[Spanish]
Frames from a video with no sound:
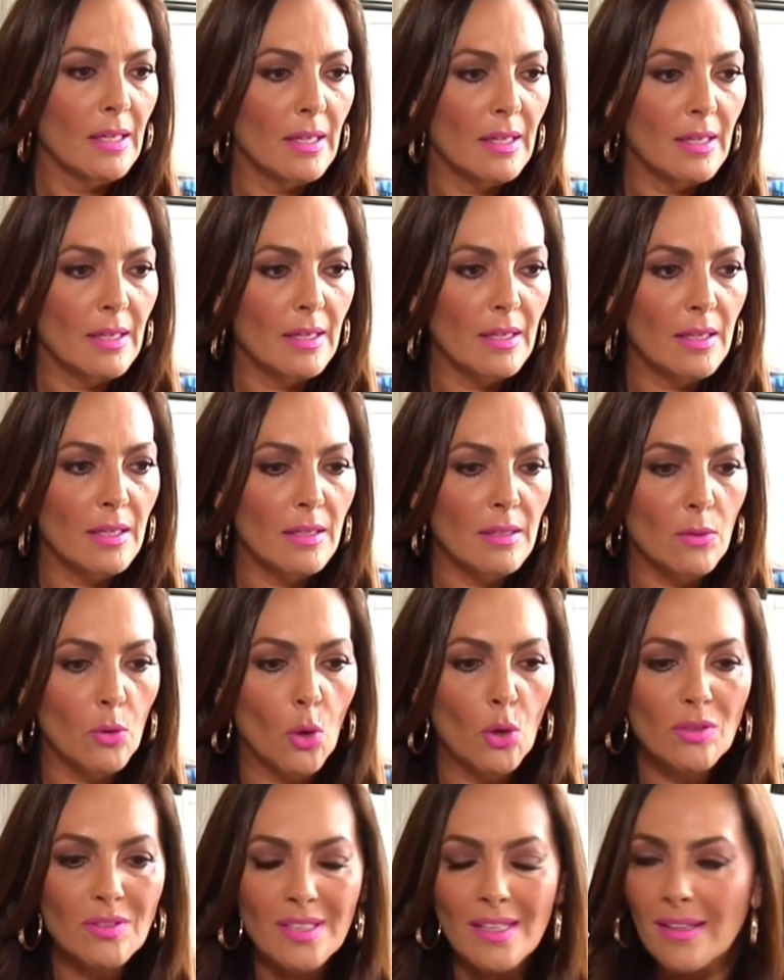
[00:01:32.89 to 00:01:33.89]
Eh,
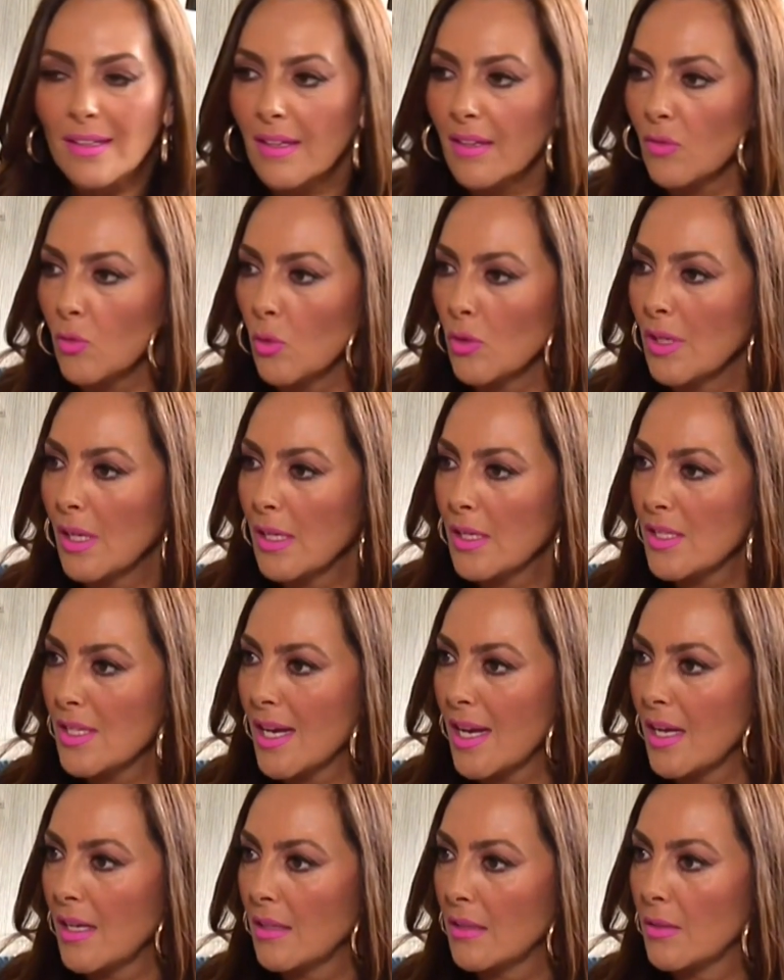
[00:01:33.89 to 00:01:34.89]
hoy sé de qué estoy
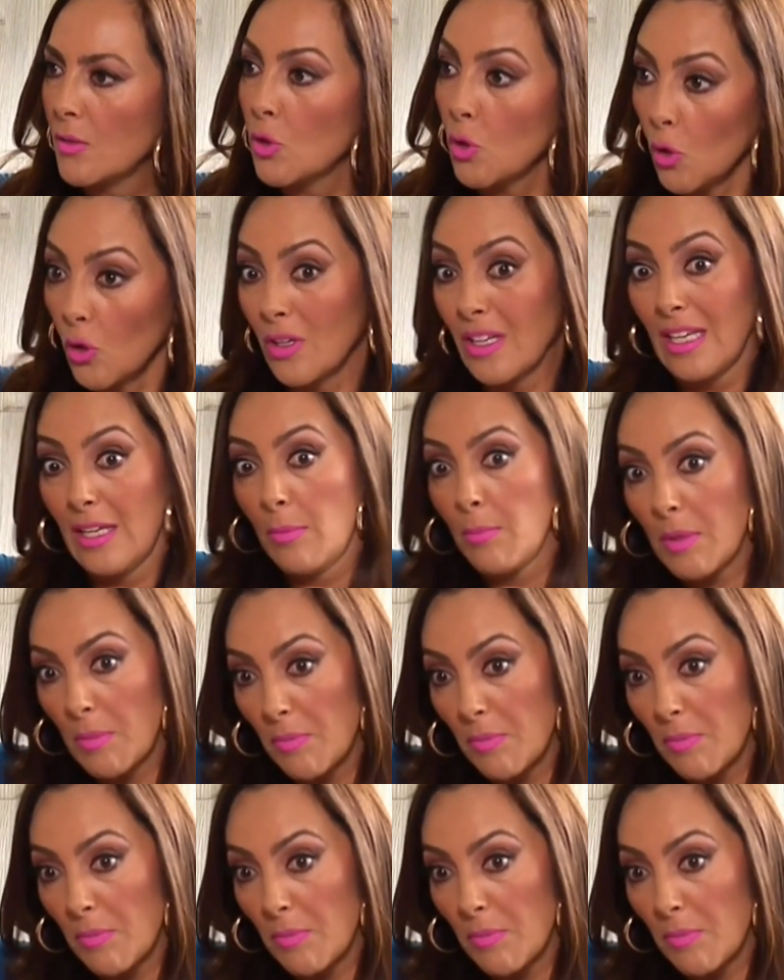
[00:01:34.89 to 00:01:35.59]
hecha, yo y